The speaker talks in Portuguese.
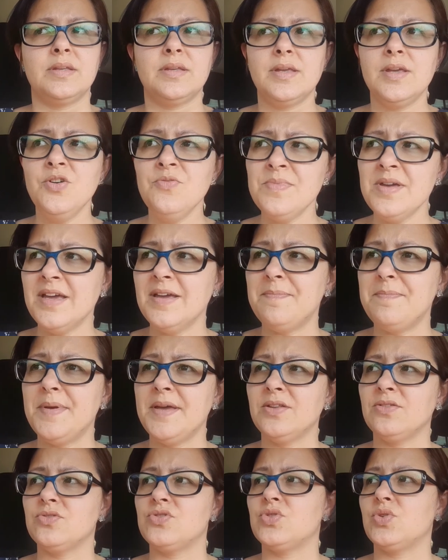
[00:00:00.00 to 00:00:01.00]
Eu me
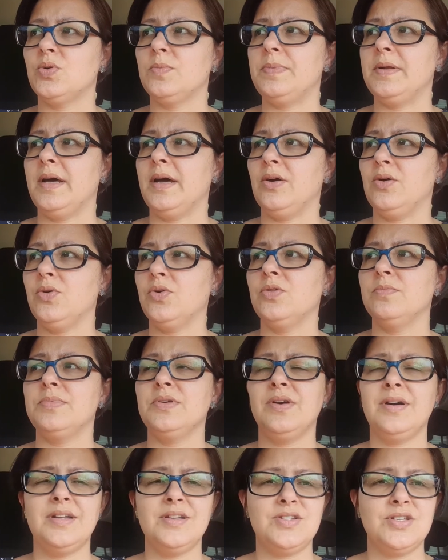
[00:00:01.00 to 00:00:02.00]
arrependo de comprar a Kombi?
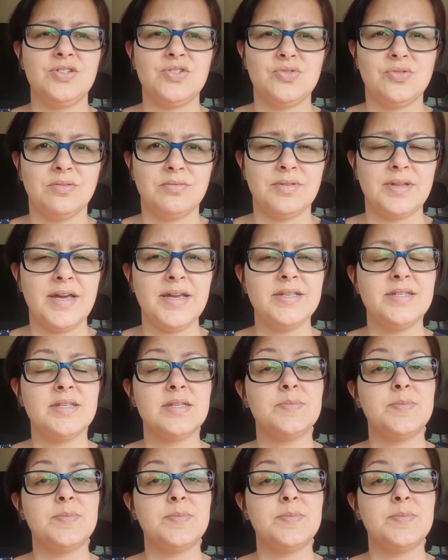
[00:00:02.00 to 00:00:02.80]
Olha, gente, quando dá esses